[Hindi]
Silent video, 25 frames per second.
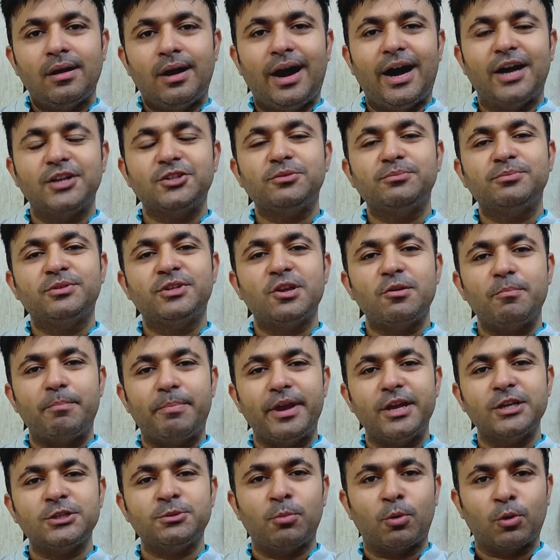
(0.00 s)
आज हम सिर्फ
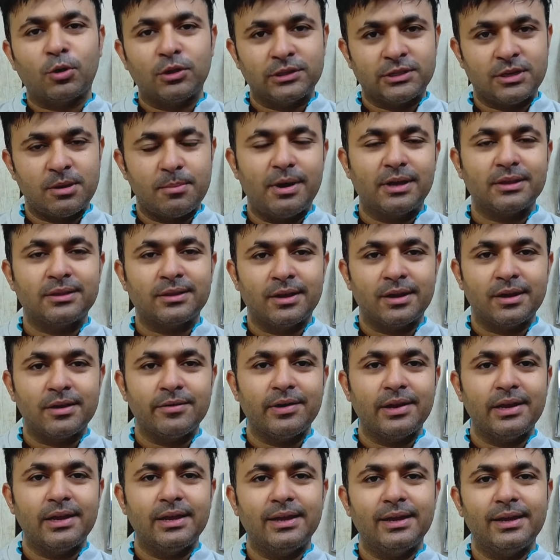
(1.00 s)
बेस मॉडल्स की बात करने
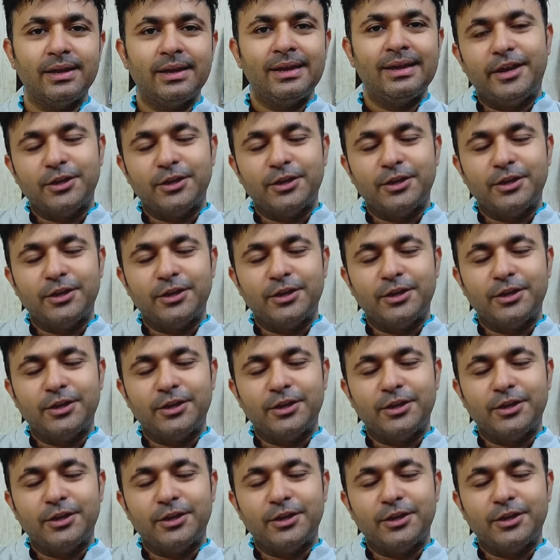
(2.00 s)
वाले हैं